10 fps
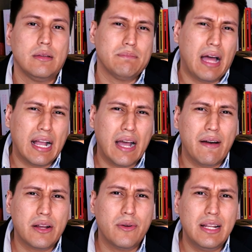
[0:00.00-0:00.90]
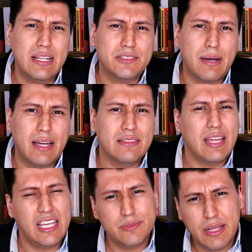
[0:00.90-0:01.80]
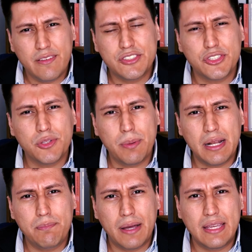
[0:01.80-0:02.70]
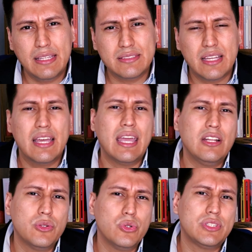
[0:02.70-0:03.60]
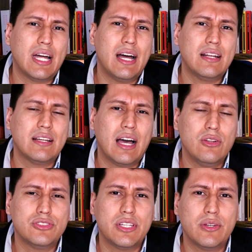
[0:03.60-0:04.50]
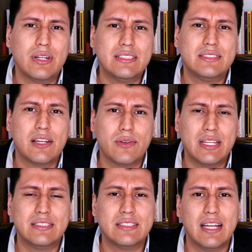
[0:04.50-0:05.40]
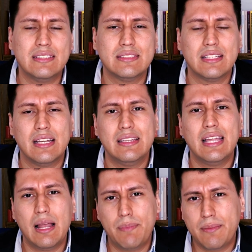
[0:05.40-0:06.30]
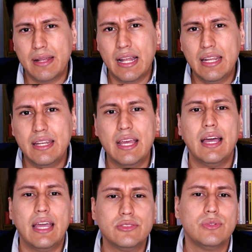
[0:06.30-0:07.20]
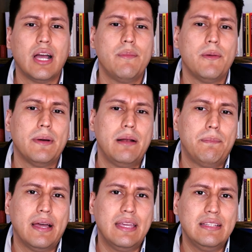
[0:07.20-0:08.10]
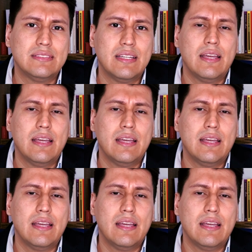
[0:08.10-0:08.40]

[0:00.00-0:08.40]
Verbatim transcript: Acabar con el SMAT es beneficioso para el país Indultar a los señores terroristas de la primera línea es un cambio para el país.